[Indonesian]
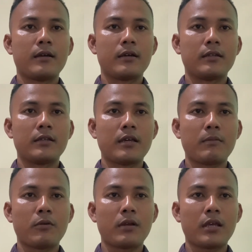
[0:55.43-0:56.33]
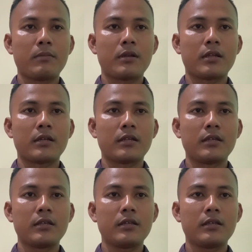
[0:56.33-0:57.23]
Tidak boleh
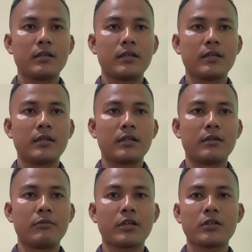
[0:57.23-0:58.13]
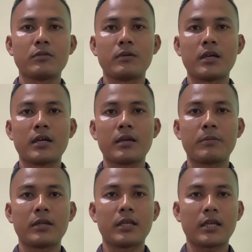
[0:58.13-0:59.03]
berhenti, demikian juga
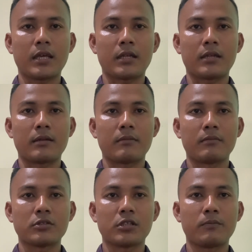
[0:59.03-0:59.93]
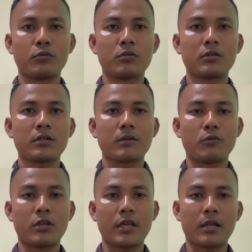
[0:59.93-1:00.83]
pendidikan. Meskipun
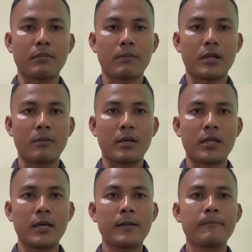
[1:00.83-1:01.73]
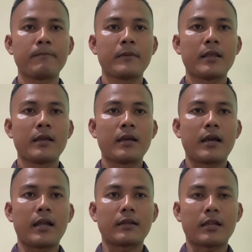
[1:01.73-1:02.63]
kebudayaan berbeda-beda
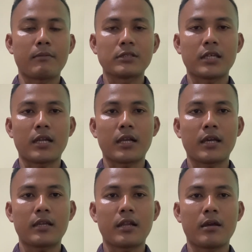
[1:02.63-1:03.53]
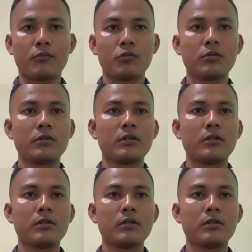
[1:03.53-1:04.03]
antar masyarakat, namun